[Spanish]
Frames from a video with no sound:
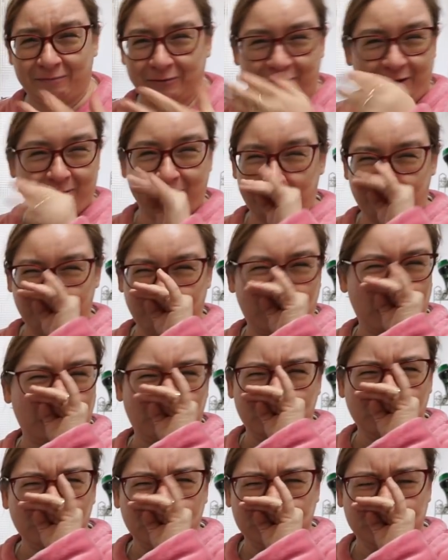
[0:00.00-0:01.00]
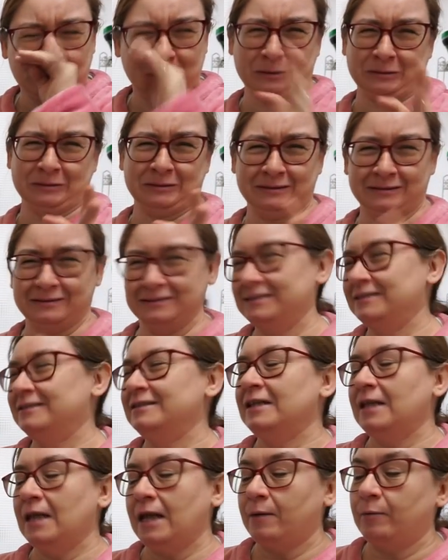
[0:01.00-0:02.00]
porque me pica mucho.
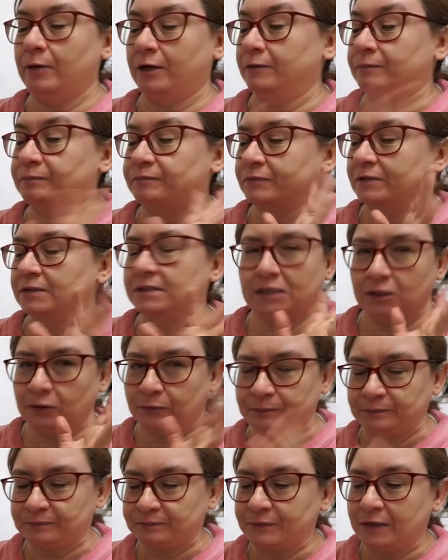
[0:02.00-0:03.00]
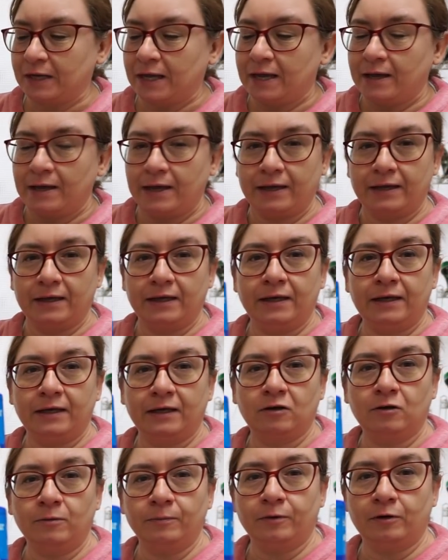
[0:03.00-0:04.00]
Bueno, sigo he
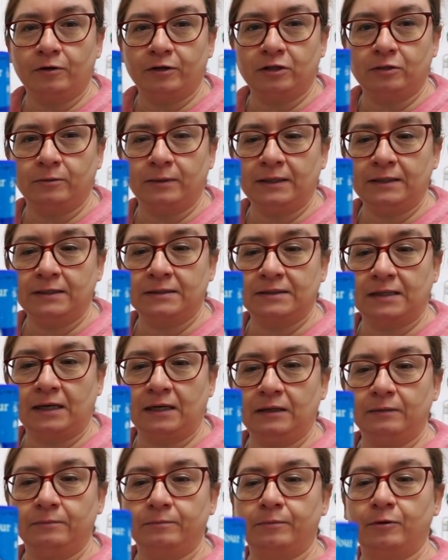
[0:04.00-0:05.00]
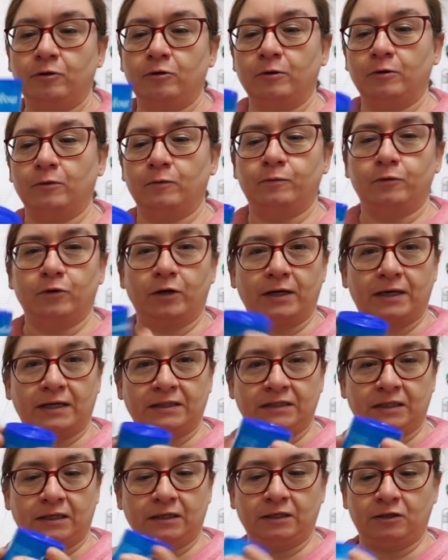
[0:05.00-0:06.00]
eh, comprado esto, ¿vale? Sal por, el
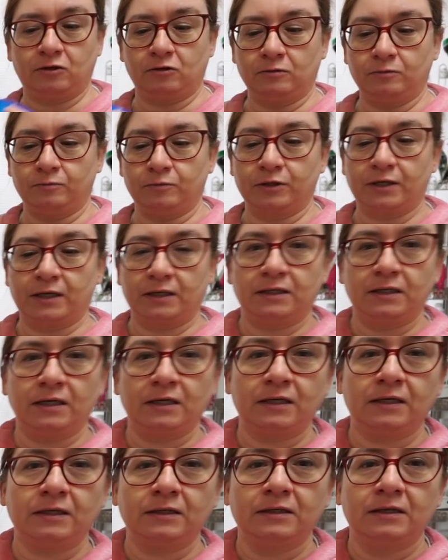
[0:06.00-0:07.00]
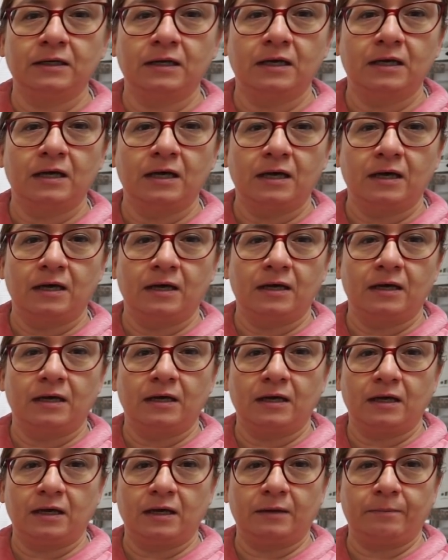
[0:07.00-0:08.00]
cacharrico, porque tiene
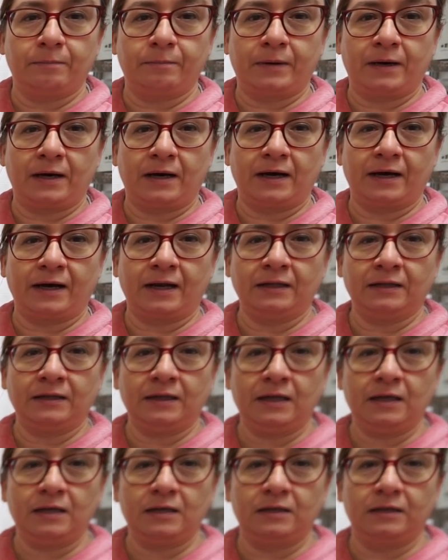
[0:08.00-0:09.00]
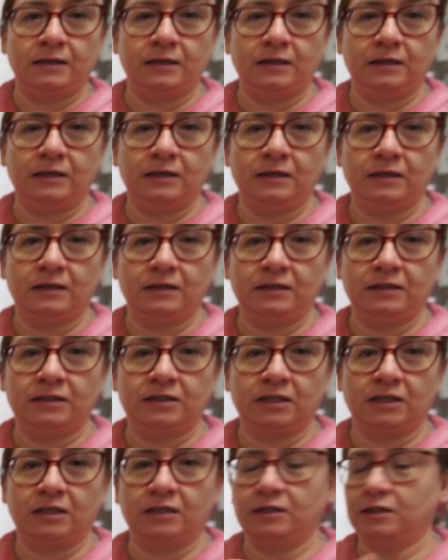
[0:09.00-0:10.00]
para grande y,
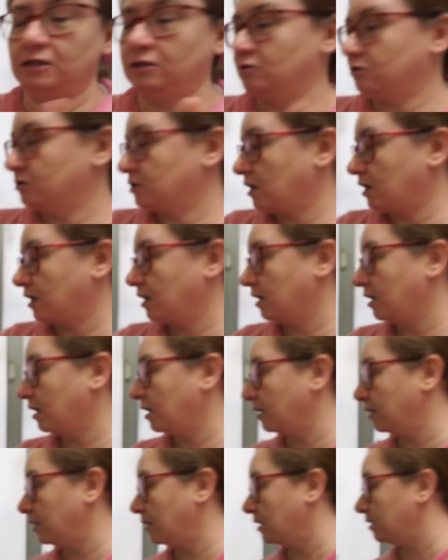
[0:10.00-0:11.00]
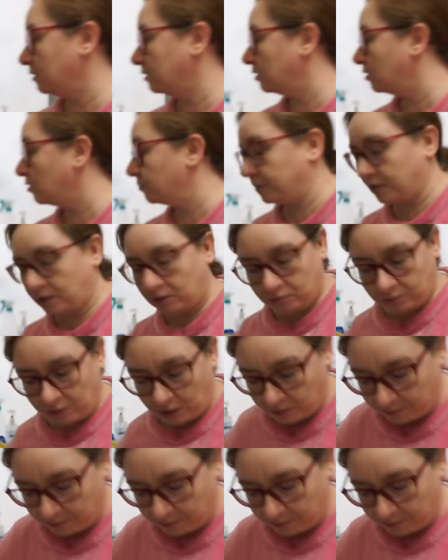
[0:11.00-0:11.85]
chiquitillo, o sea que genial. Digo, mira, lo voy a